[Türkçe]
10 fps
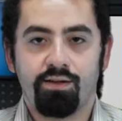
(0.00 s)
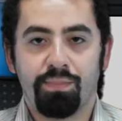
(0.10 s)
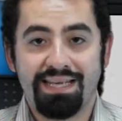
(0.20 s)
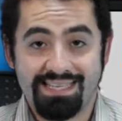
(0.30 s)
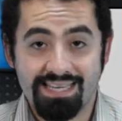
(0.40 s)
eğer
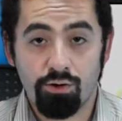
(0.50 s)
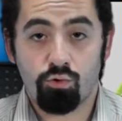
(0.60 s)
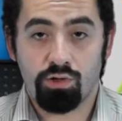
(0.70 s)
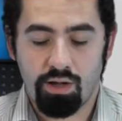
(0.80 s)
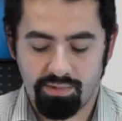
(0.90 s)
PC ile
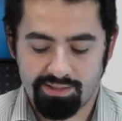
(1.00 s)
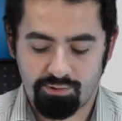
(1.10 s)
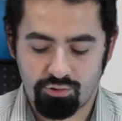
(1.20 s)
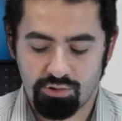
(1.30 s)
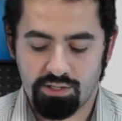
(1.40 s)
kullanmak
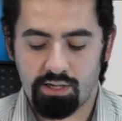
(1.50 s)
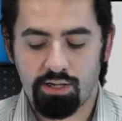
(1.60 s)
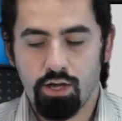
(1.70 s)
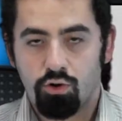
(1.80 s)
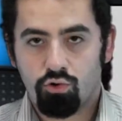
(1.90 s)
istiyorsak
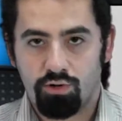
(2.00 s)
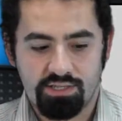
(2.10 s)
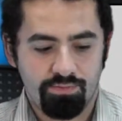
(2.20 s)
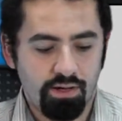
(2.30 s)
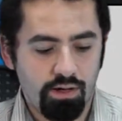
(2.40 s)

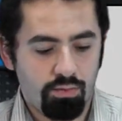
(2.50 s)
USB